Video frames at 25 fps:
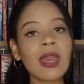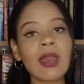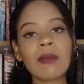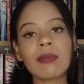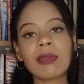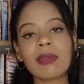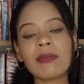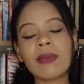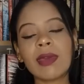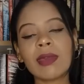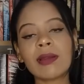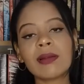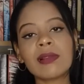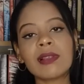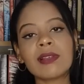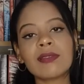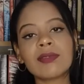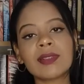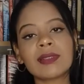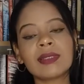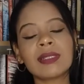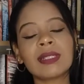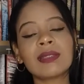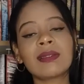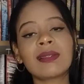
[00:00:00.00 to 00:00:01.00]
primeiro
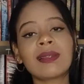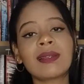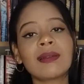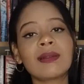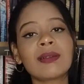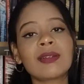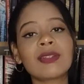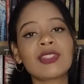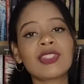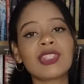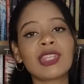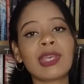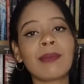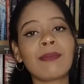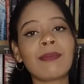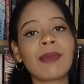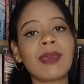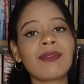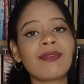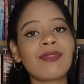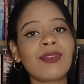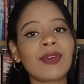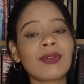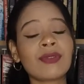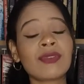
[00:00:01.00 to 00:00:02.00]
livro da trilogia
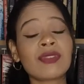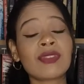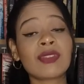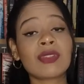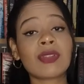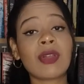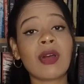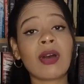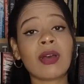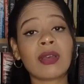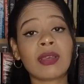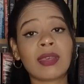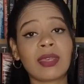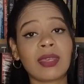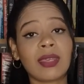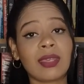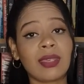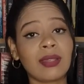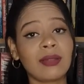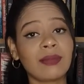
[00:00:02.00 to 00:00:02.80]
Bevelstock.